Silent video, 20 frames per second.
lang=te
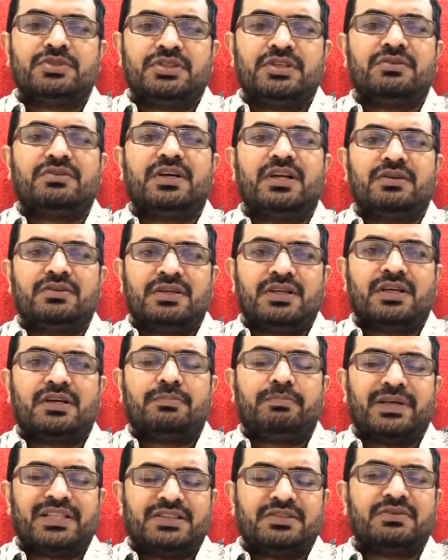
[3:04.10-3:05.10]
ముసలి వాళ్ళు
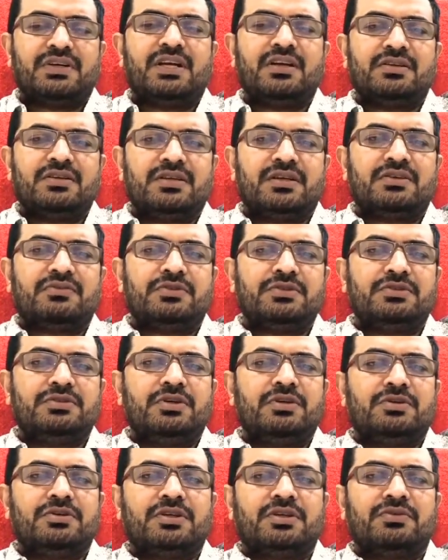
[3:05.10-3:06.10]
ఉన్నారు పెద్దవాళ్ళు ఉన్నారు
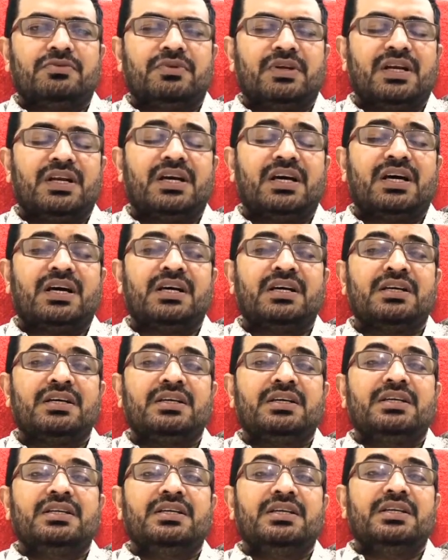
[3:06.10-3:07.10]
వృద్ధులు ఉండడం వల్ల
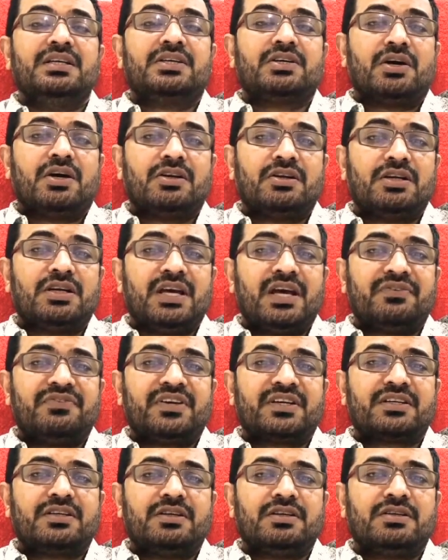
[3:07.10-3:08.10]
ఈ కరోనా
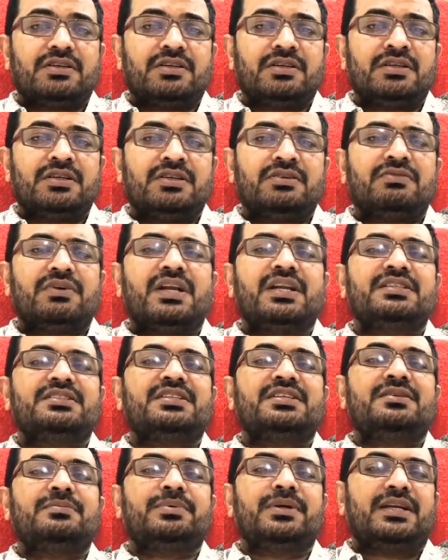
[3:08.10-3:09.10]
ఎఫెక్ట్లో వాళ్ళే
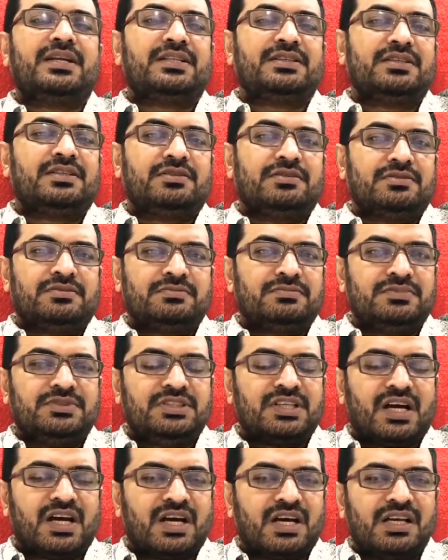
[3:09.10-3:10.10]
చనిపోయారు అందరూ
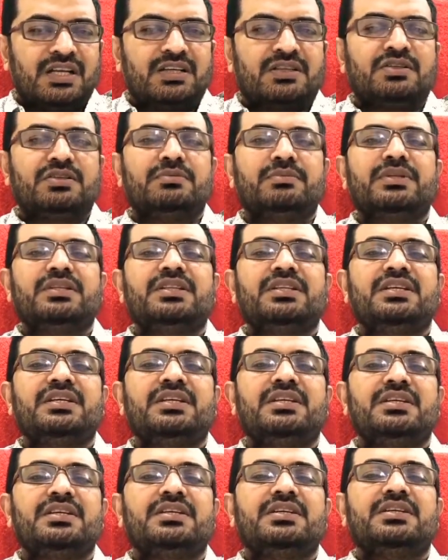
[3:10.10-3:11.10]
చాలా ఎక్కువ మంది